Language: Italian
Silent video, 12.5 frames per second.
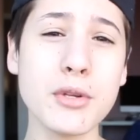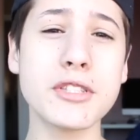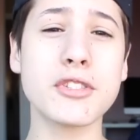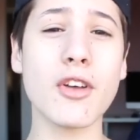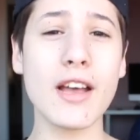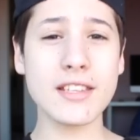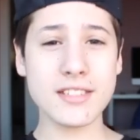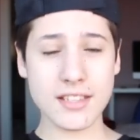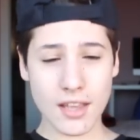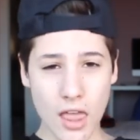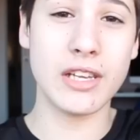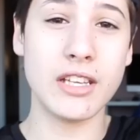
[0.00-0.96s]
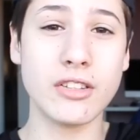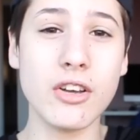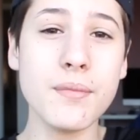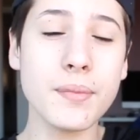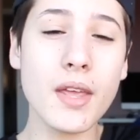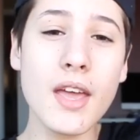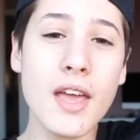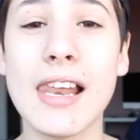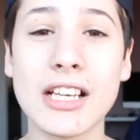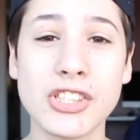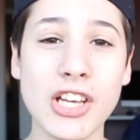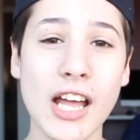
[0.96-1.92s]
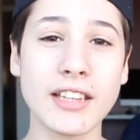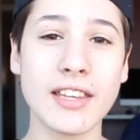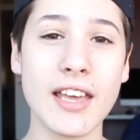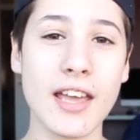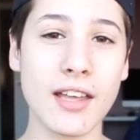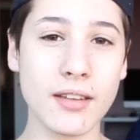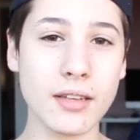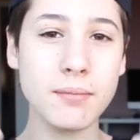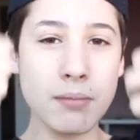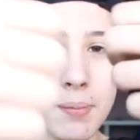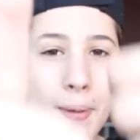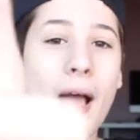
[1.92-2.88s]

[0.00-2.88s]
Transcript: questo ask è finito Lasciate mi